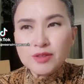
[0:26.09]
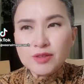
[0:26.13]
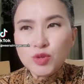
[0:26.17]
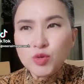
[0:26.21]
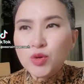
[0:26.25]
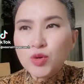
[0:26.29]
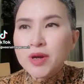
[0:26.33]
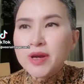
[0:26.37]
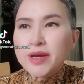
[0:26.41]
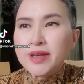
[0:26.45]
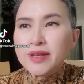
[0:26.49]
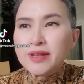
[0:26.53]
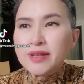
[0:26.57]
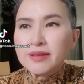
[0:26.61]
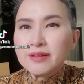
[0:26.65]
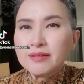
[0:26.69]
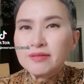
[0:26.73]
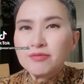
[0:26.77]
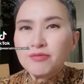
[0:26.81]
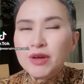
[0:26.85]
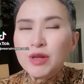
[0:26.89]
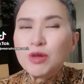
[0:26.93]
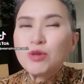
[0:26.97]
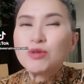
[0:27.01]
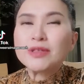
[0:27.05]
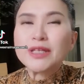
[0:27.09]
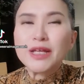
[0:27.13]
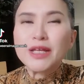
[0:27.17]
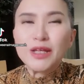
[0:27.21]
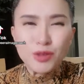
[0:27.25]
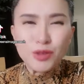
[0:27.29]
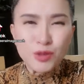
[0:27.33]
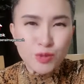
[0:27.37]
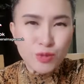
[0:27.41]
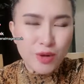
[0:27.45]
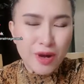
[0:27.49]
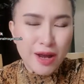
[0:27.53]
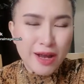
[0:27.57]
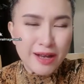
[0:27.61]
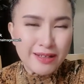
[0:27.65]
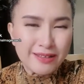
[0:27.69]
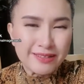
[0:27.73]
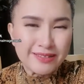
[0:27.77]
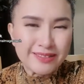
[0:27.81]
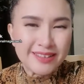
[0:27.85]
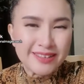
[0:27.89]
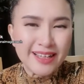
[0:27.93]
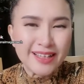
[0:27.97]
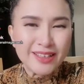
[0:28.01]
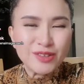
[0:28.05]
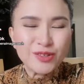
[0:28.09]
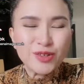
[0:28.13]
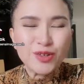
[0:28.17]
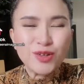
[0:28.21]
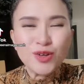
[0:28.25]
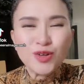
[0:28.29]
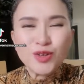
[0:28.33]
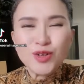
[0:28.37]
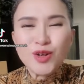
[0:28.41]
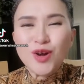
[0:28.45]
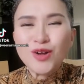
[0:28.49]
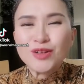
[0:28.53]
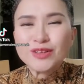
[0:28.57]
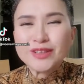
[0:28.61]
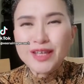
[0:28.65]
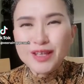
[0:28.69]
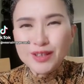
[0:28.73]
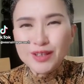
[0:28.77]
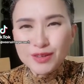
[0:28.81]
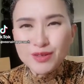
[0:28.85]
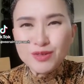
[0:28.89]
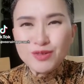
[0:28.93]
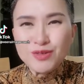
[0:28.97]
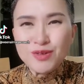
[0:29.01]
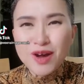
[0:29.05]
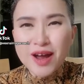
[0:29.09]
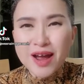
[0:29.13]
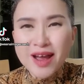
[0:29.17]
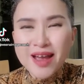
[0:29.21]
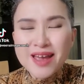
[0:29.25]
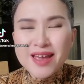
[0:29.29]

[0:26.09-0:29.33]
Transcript: ช่วยวัยรุ่นแต่งตัวนะช่วยน้องๆแต่งตัว